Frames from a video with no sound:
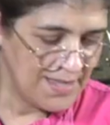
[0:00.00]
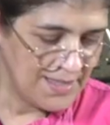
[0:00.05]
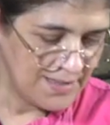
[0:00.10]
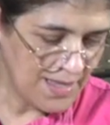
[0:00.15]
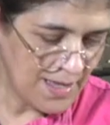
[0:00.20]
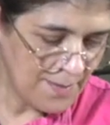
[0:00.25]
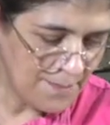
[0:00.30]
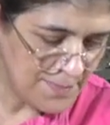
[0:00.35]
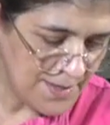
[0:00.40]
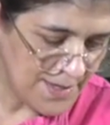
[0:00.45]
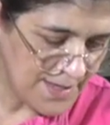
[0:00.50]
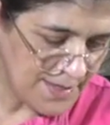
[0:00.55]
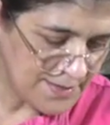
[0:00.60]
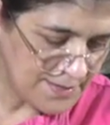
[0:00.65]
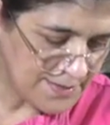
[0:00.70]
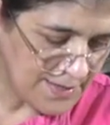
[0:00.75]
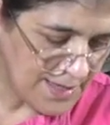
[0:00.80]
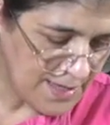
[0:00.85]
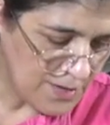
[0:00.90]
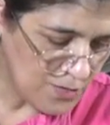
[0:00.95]

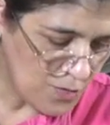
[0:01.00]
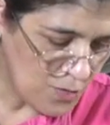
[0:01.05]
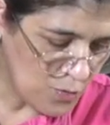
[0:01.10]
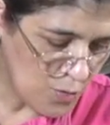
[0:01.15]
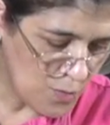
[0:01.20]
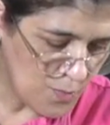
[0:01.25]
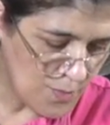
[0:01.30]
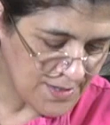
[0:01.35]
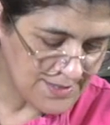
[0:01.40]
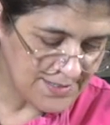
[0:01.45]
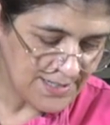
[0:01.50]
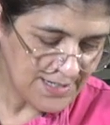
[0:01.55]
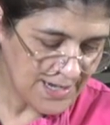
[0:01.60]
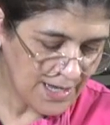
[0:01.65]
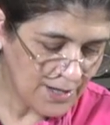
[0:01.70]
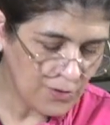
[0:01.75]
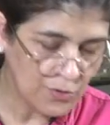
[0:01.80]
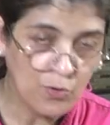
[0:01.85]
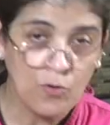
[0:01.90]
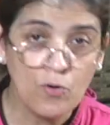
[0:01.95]
También tengo cómo hacer
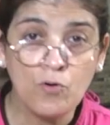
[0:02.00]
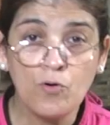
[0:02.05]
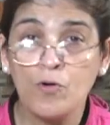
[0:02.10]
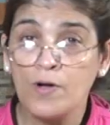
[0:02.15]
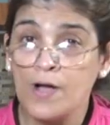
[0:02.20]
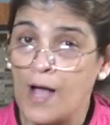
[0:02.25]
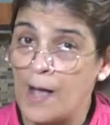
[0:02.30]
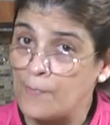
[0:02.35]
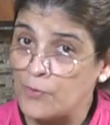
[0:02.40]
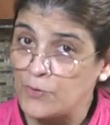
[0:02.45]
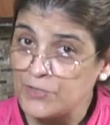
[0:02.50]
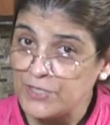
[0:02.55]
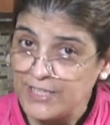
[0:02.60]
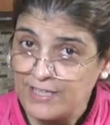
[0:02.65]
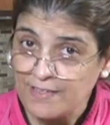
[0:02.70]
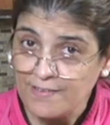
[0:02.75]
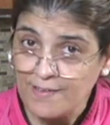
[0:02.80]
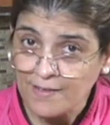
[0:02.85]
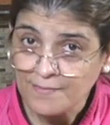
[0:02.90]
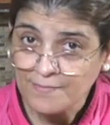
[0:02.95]
arroz con
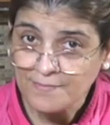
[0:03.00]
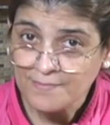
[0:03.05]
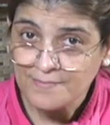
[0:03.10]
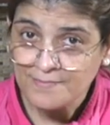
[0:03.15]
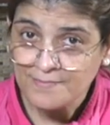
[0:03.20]
jamonilla,